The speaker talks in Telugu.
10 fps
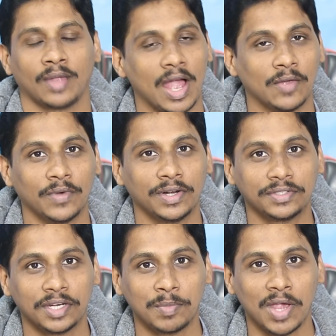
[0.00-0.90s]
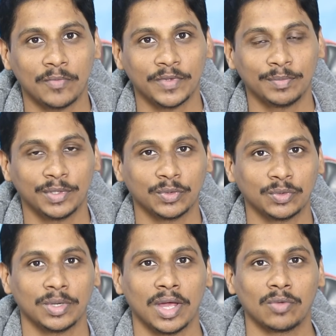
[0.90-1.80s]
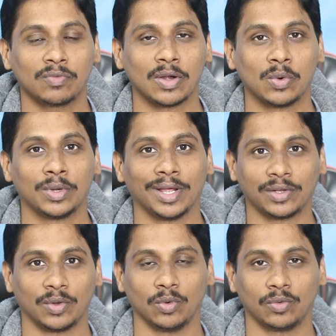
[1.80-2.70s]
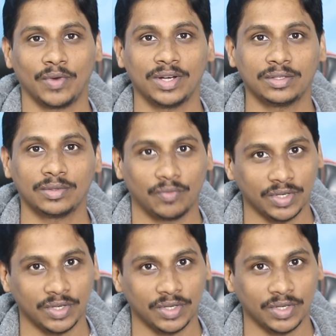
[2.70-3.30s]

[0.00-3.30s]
హాయ్ ఫ్రెండ్స్ నేను మీ హఫీజ్ మీరు చూస్తున్నారు తెలుగు టెక్ ట్యూడ్ ఫ్రెండ్స్